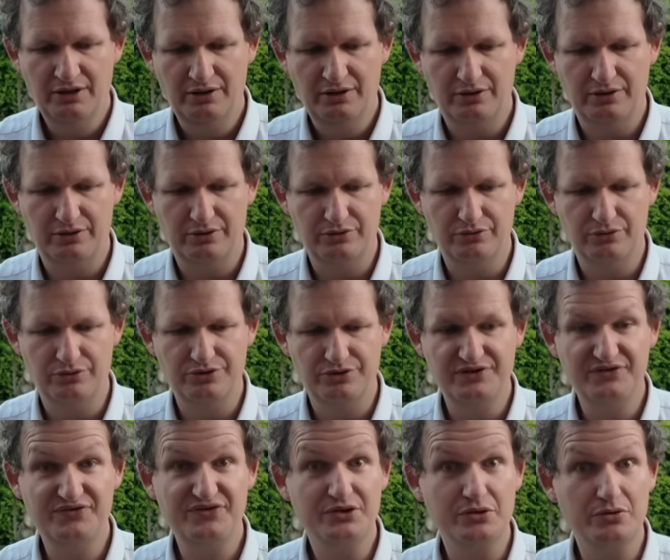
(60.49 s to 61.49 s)
de
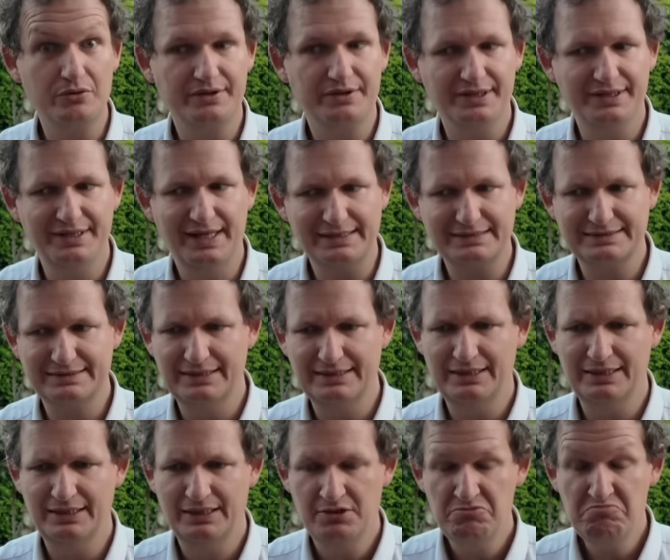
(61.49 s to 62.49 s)
difficultés
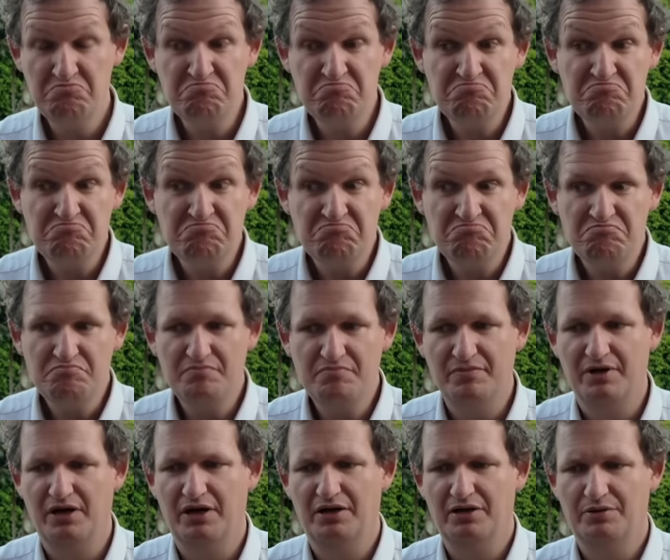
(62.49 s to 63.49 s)
d'accès.
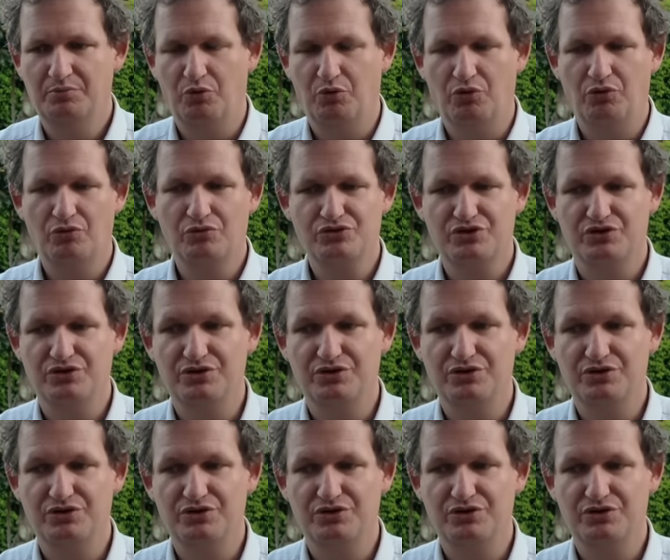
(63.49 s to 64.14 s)
Mais bon,